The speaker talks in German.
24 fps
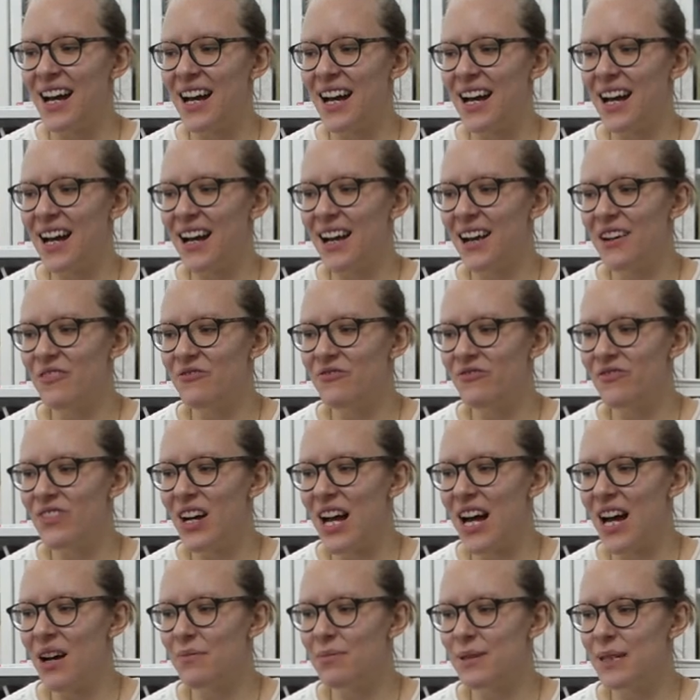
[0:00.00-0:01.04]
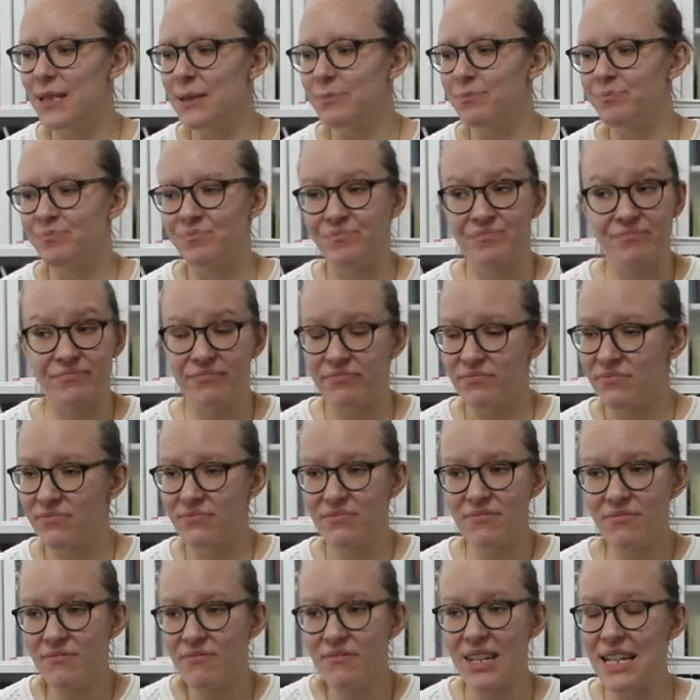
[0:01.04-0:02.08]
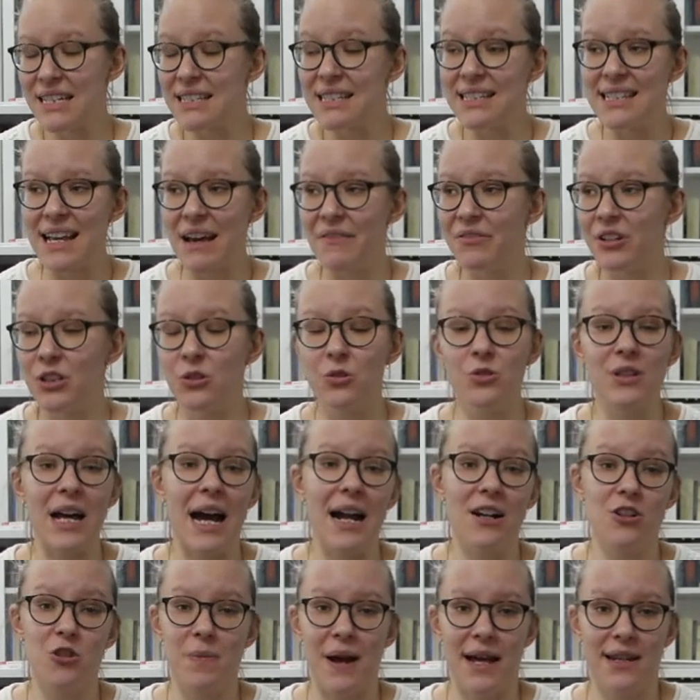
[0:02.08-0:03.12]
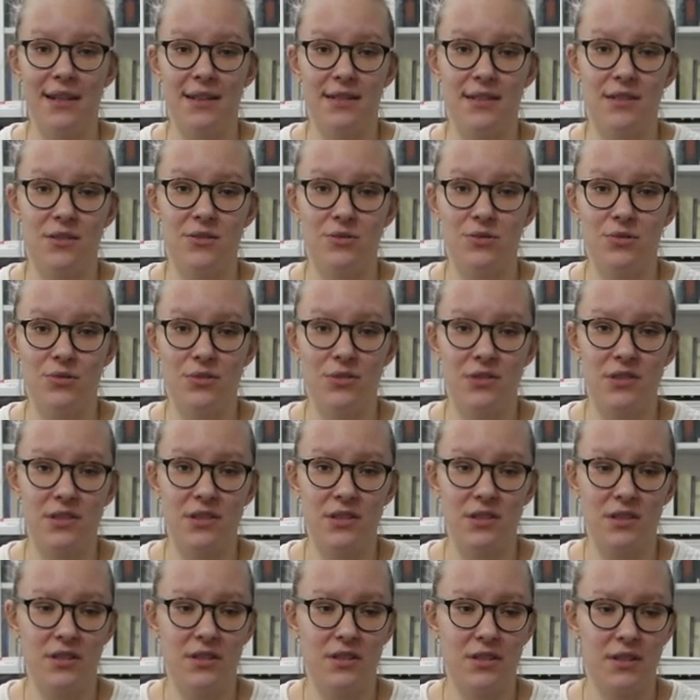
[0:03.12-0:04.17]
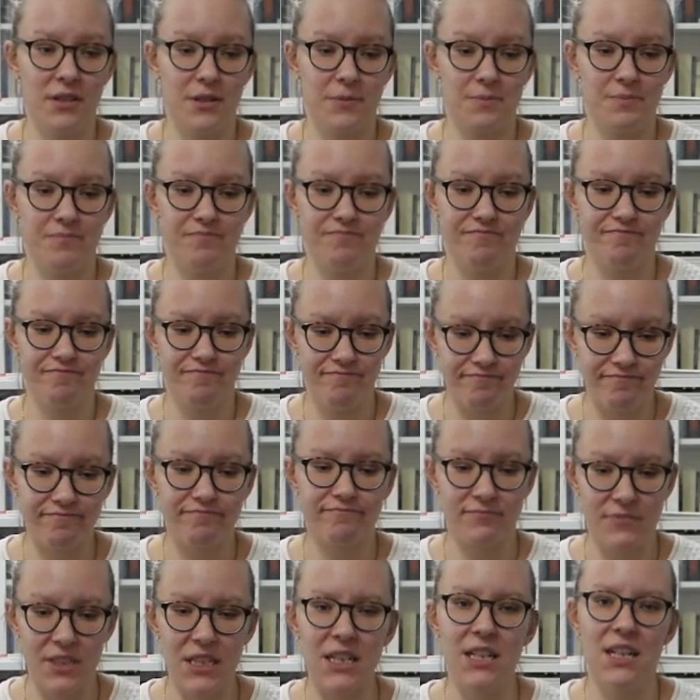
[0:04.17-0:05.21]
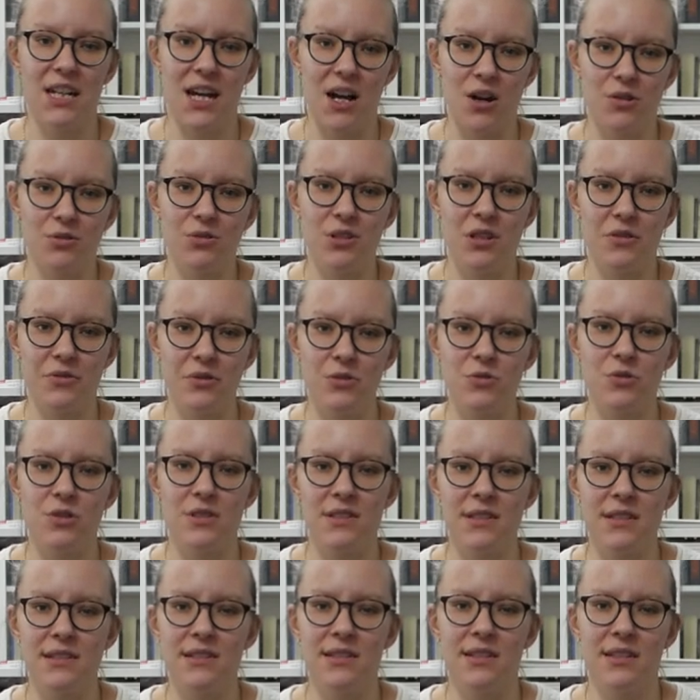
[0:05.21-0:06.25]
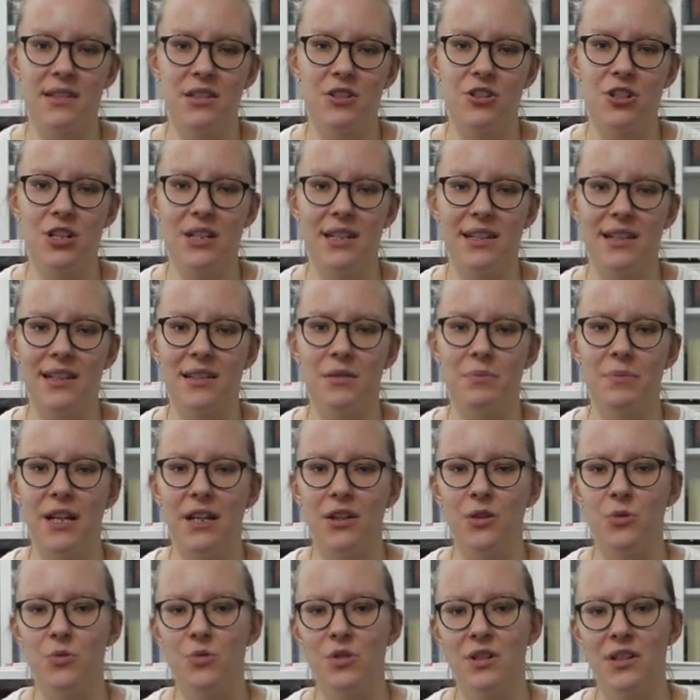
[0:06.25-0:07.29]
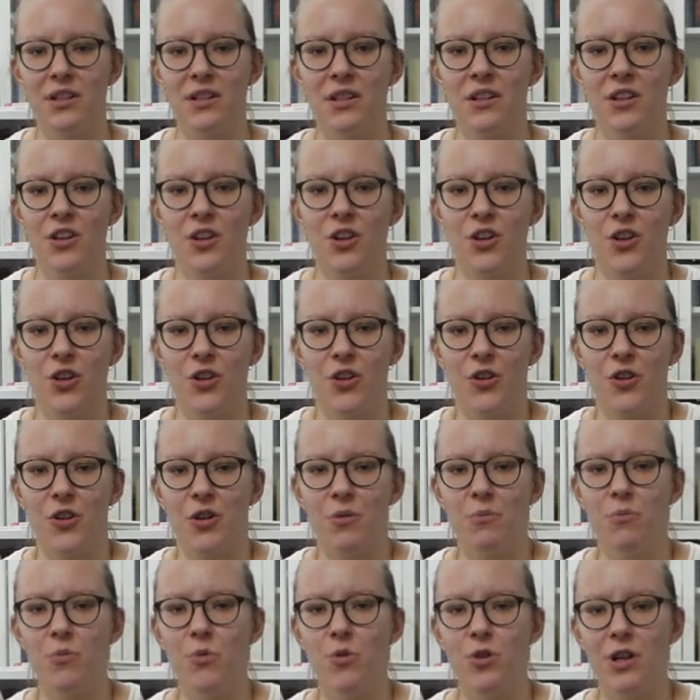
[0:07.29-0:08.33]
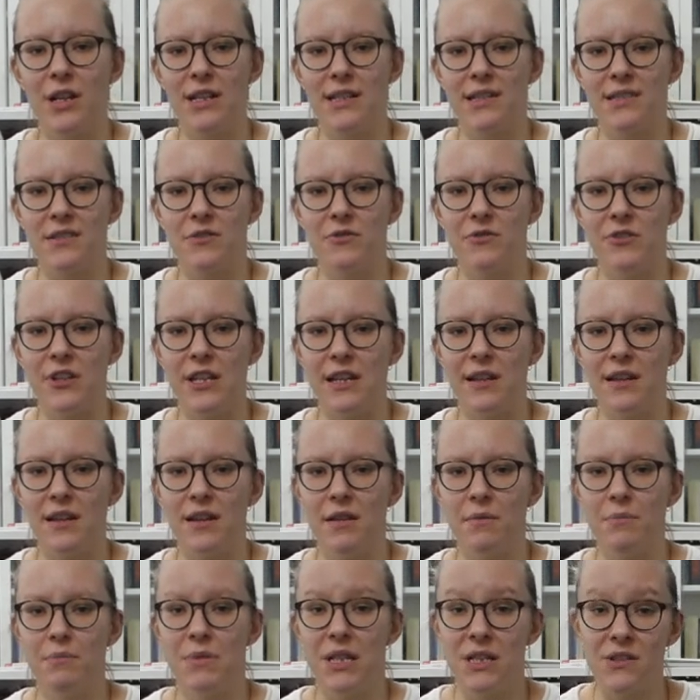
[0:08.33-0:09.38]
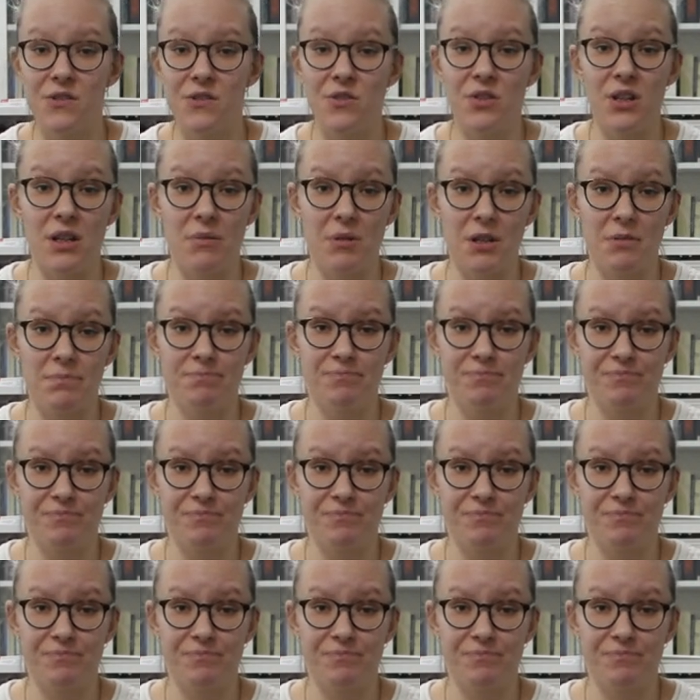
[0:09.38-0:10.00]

Ähm, aber es ist einfach total spannend und ähm, genau, und ich versuche aus dieser geschichtlichen Periode möglichst viel mitzunehmen.